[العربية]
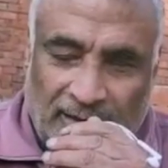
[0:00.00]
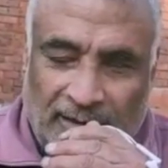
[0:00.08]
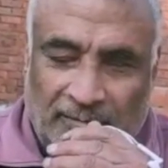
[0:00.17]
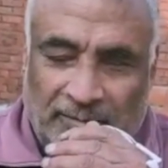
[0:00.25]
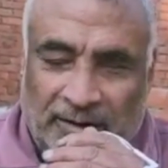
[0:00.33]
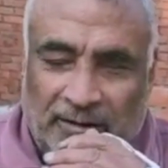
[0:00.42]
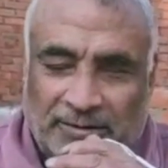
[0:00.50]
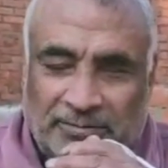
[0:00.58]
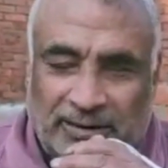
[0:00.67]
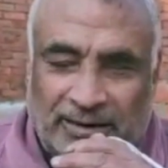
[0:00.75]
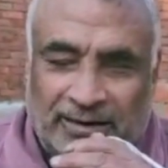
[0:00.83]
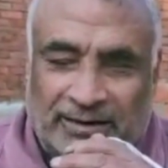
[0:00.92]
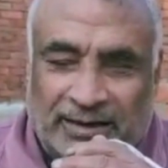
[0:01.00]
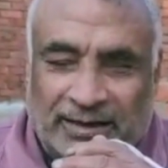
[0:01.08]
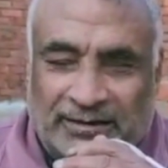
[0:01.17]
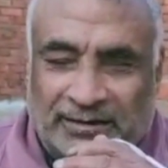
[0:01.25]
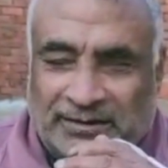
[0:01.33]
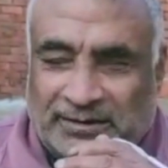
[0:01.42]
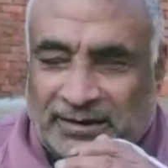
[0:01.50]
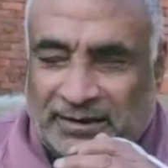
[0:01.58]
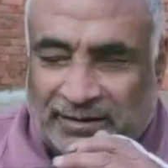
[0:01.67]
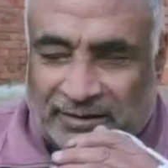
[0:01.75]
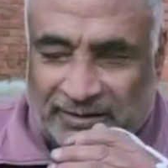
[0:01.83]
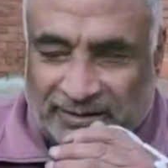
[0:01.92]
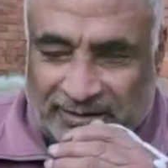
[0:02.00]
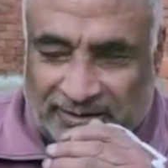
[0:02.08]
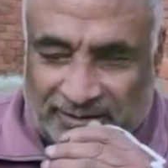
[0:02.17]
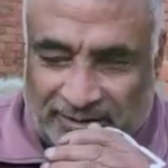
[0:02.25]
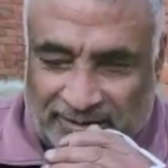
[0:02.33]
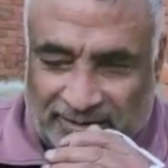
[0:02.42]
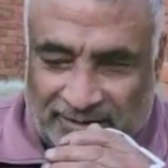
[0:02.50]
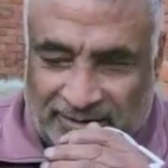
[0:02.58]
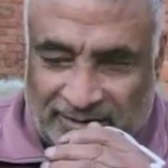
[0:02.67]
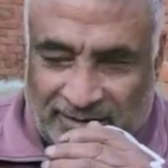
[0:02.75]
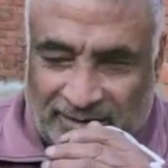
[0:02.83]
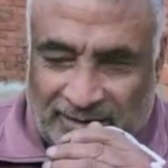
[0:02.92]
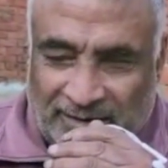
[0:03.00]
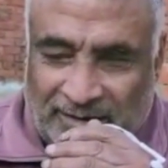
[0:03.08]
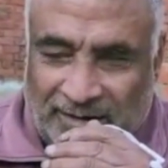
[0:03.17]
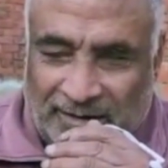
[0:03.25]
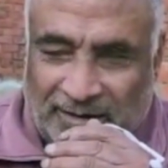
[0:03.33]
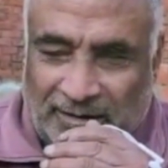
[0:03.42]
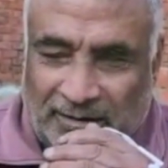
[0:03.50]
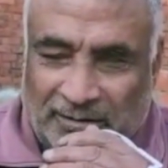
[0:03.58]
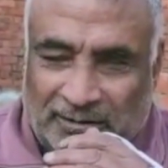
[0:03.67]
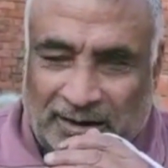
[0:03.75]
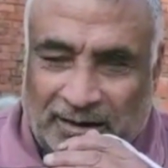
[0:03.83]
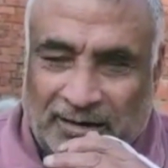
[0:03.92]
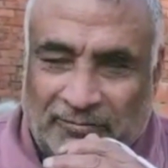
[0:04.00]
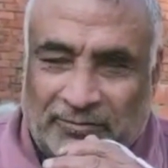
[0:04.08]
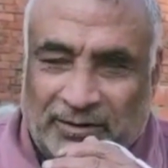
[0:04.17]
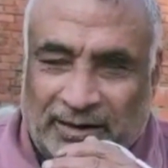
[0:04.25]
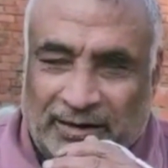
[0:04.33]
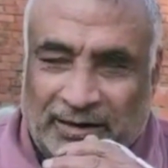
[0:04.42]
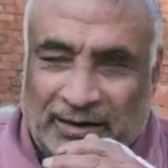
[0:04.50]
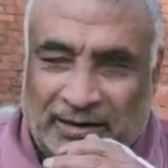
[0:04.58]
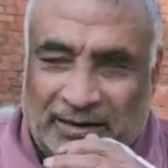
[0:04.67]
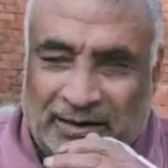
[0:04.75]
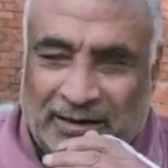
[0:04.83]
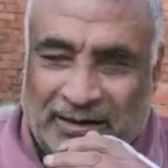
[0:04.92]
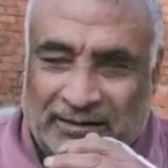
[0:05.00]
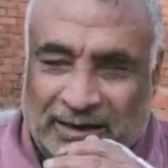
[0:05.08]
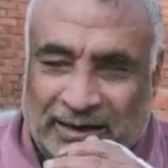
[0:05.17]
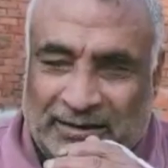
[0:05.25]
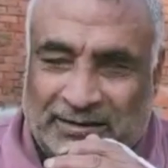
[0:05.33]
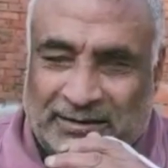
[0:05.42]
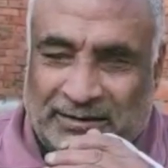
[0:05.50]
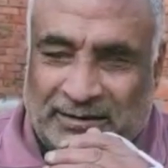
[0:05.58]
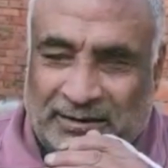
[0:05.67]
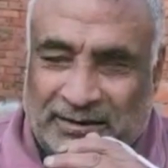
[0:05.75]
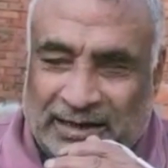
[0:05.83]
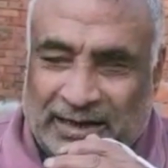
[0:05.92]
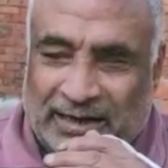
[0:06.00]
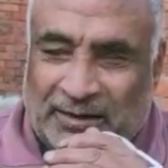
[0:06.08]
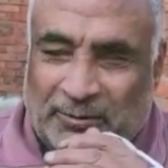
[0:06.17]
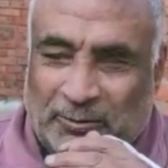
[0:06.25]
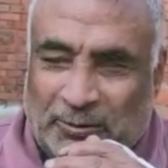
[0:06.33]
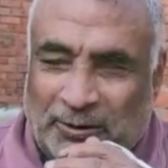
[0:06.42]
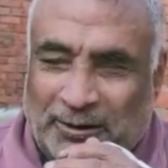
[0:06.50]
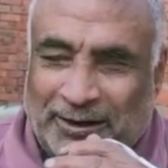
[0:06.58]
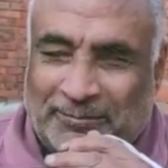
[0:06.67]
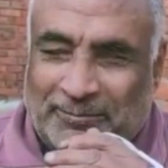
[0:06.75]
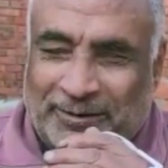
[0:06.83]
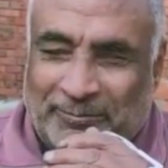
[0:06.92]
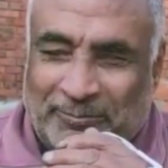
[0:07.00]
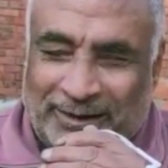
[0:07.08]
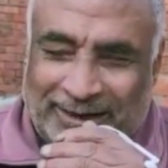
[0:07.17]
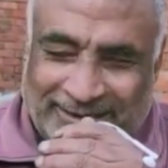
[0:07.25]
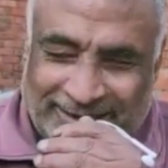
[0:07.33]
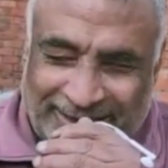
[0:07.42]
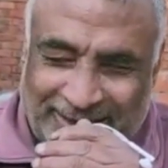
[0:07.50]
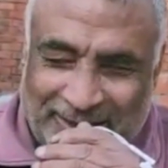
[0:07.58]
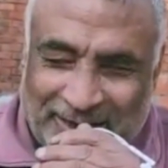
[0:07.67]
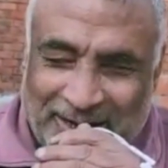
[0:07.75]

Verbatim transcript: انا متجوز بقالي 30 سنه متجوز بقالك 30 سنه اه اتعرفت عليها ثلاث سنين اجري وراها لغايه ما ربنا سهل